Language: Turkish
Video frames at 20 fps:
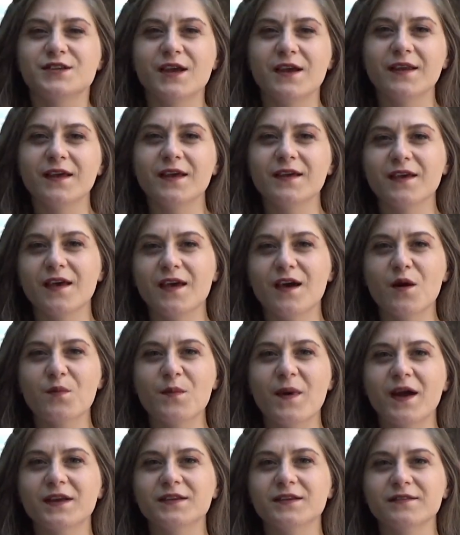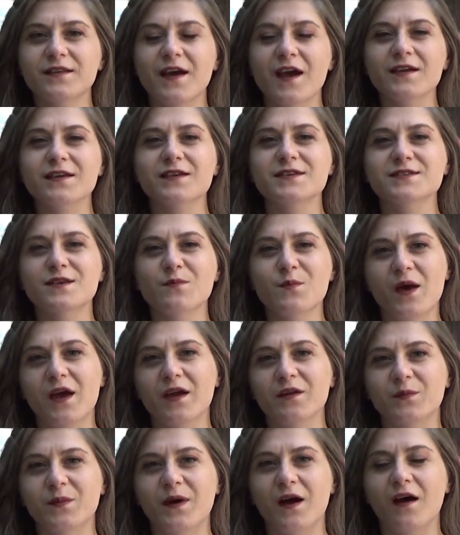CNG Haber'den herkese
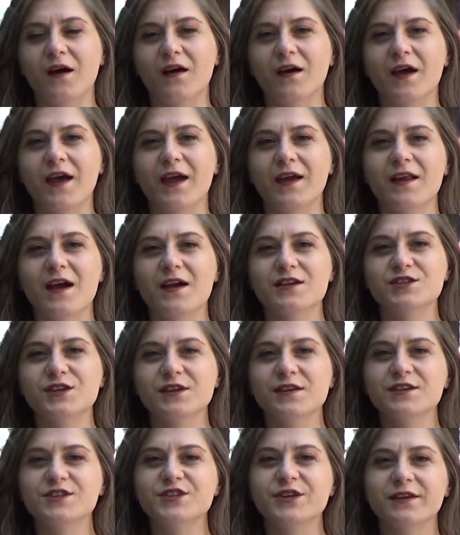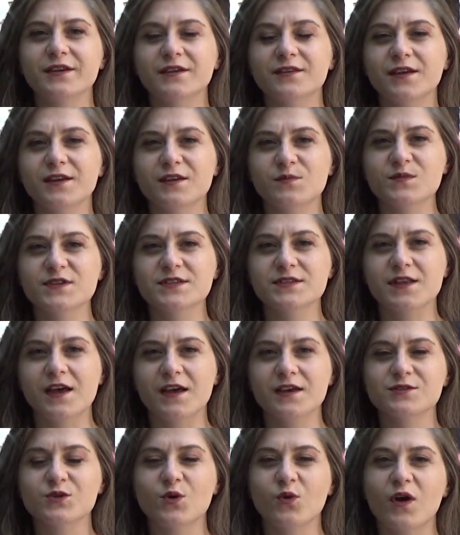merhaba. Eğlenceli
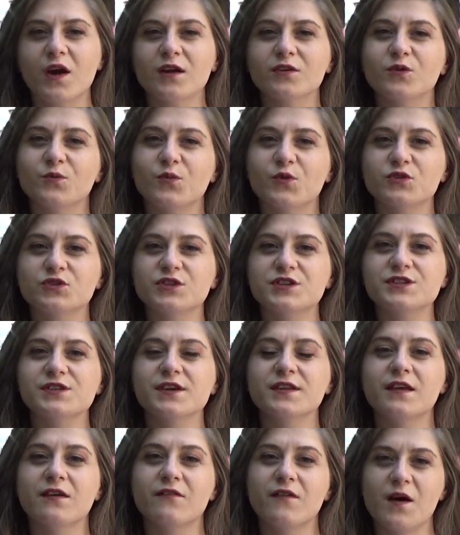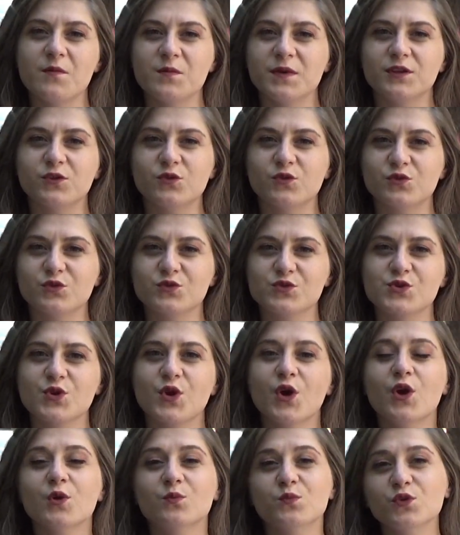içeriklerimizle sokak röportajına devam ediyoruz.
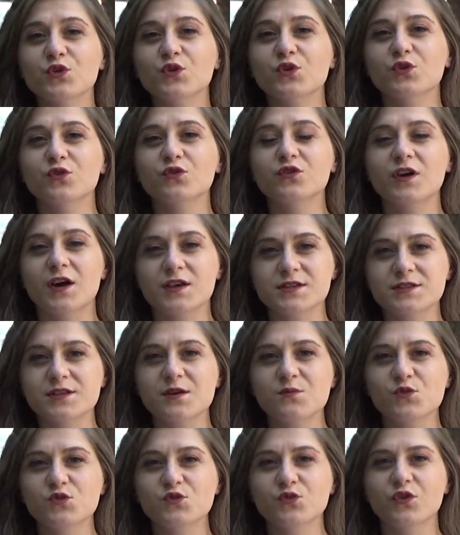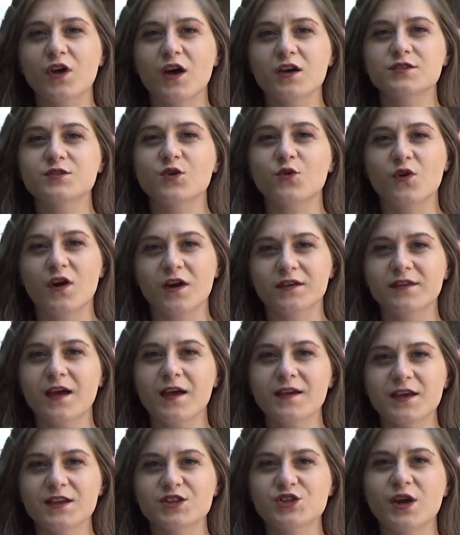Bugün Kastamonu'da
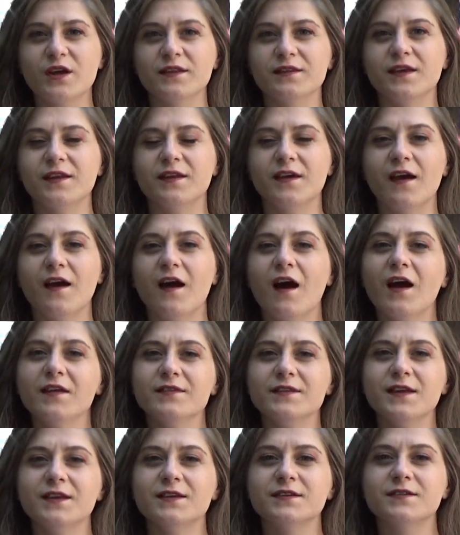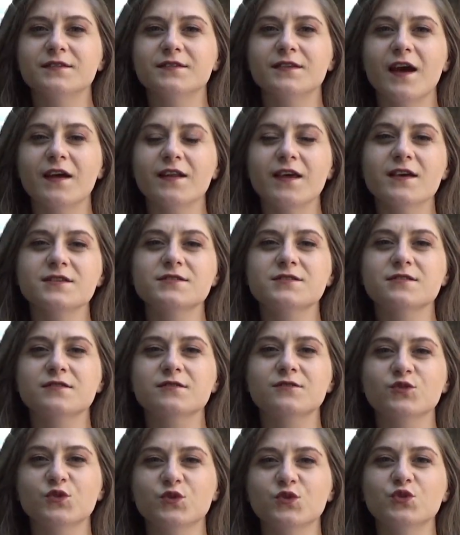sokaktan geçenlere annelerinden en
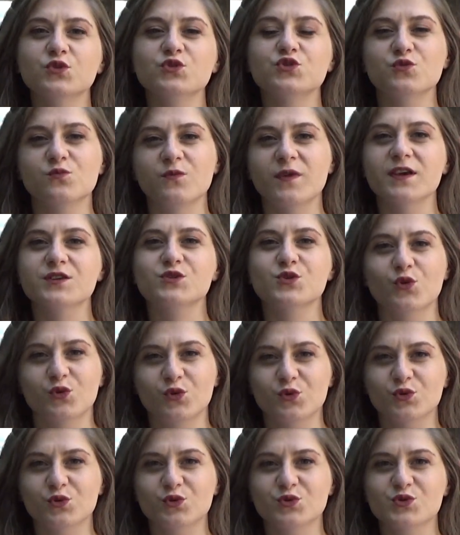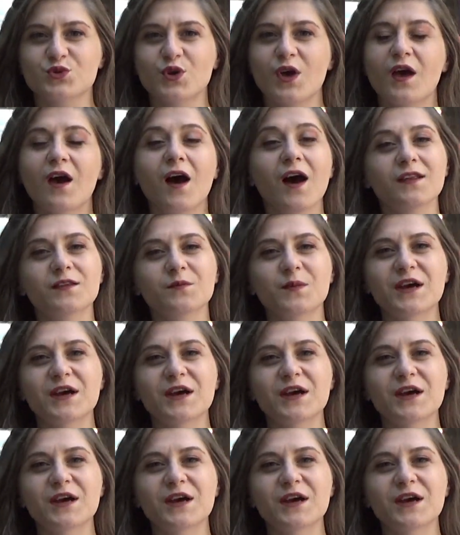sık duyduğu cümleyi soruyoruz. Hadi